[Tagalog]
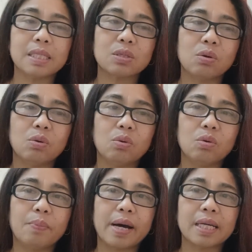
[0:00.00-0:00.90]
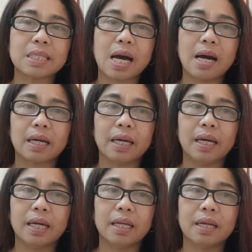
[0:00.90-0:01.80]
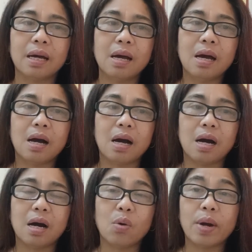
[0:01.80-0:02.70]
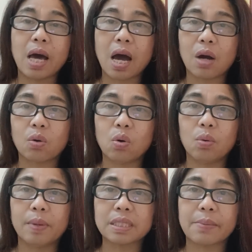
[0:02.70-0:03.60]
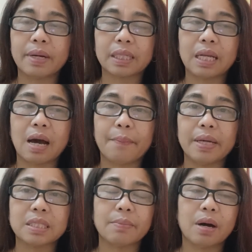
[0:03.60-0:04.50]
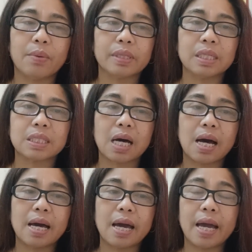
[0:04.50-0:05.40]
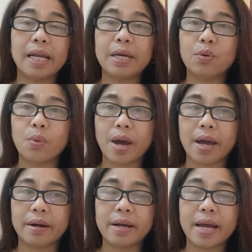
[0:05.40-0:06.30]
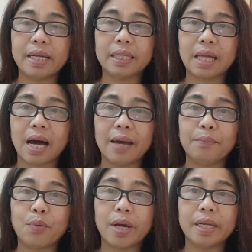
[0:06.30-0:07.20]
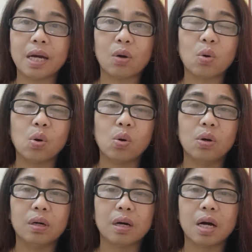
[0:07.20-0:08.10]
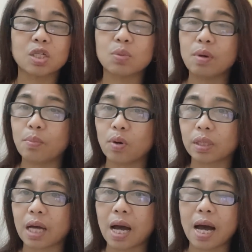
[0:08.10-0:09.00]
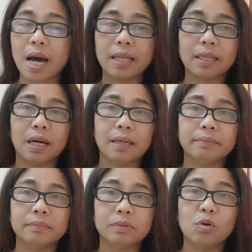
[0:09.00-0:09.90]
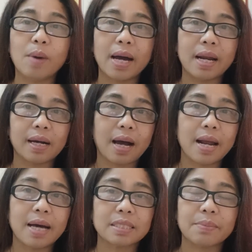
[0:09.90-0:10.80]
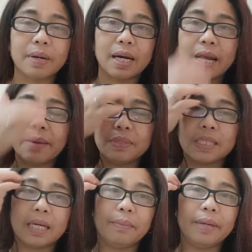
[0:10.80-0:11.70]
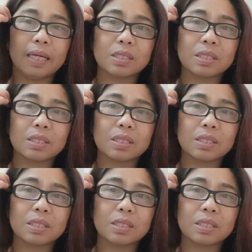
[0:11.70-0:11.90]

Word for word: So para sa akin, uh, wala akong masamang tinapay sa bawat isa. Anywhere, anytime, pwede akong uh, sumuporta at um, gumala-gala sa mga live streaming.